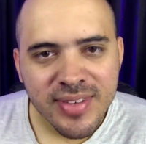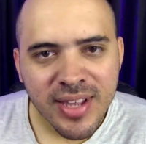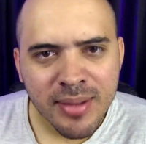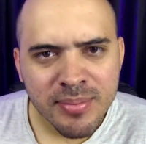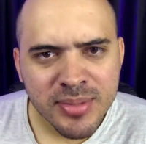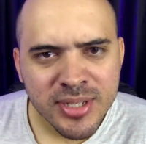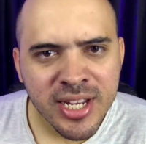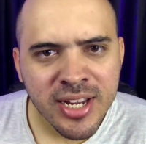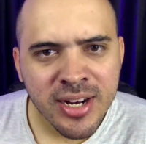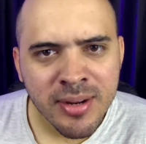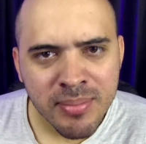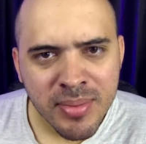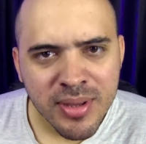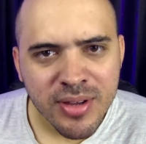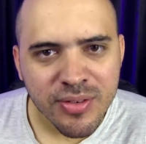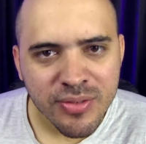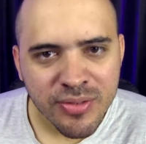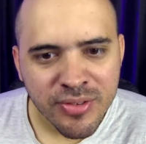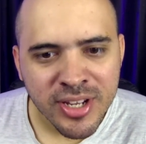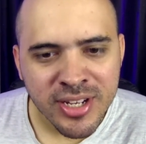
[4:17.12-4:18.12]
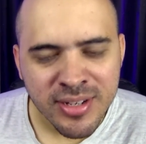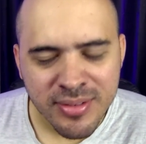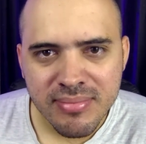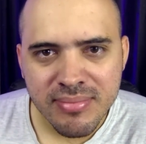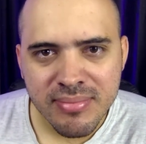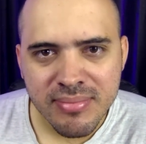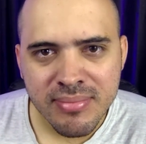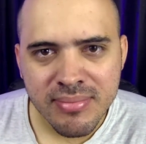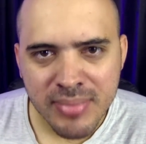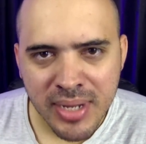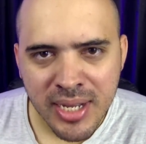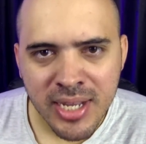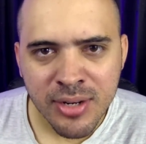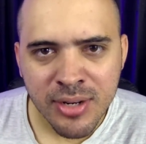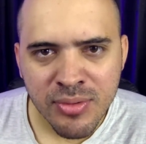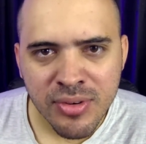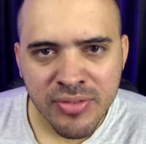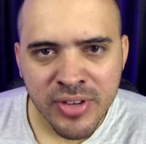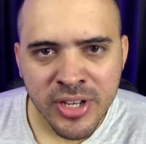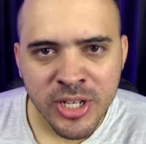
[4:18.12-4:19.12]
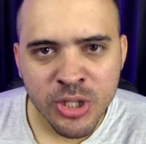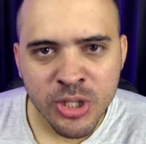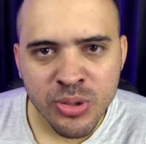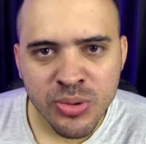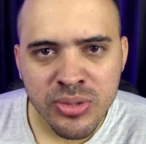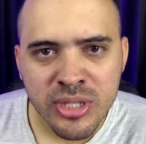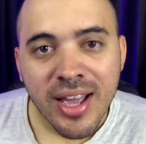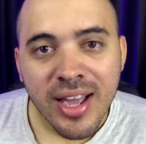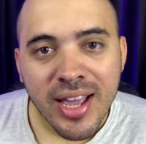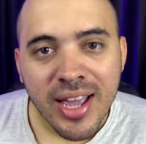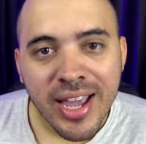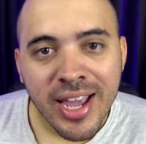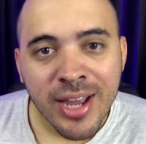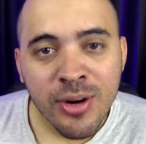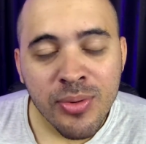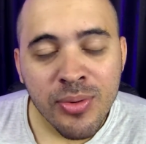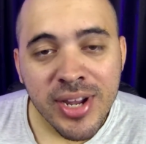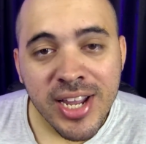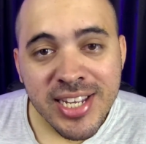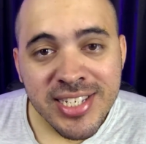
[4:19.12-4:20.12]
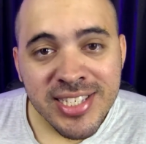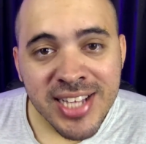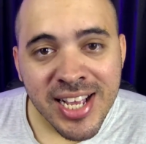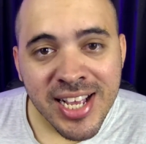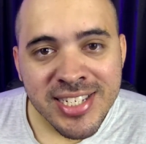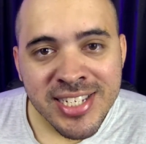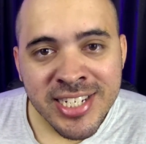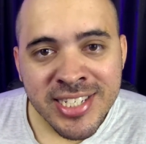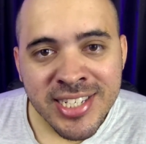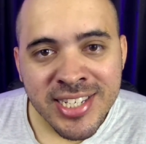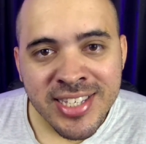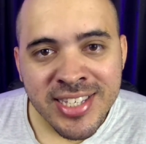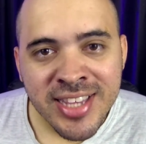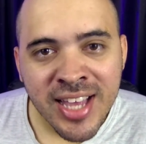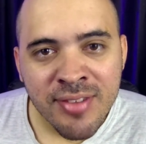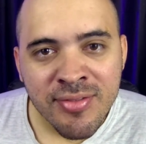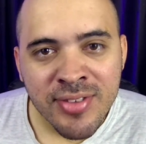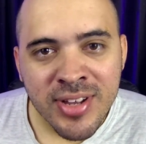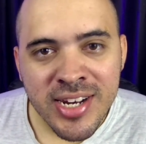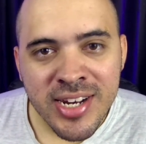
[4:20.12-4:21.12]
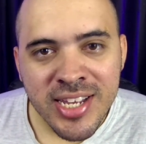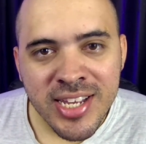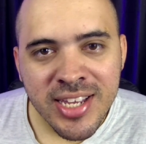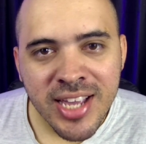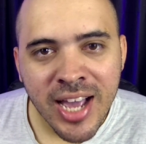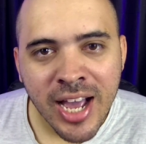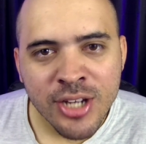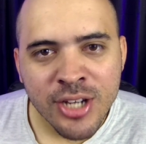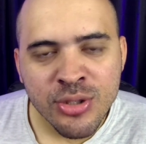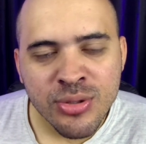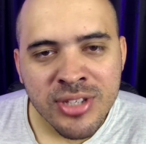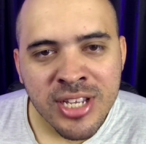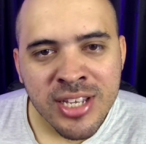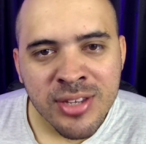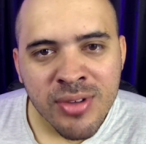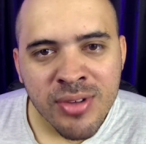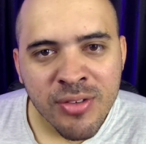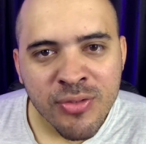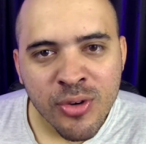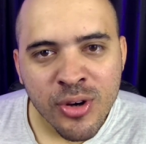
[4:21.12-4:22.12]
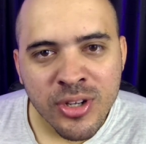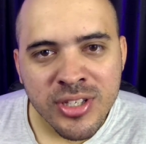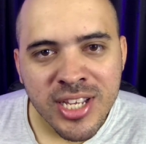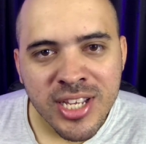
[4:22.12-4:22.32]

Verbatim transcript: Bicha era meio velha, mas era uma velha enxuta. Era uma ex-nazista que tava ali ajudando a Vorte a,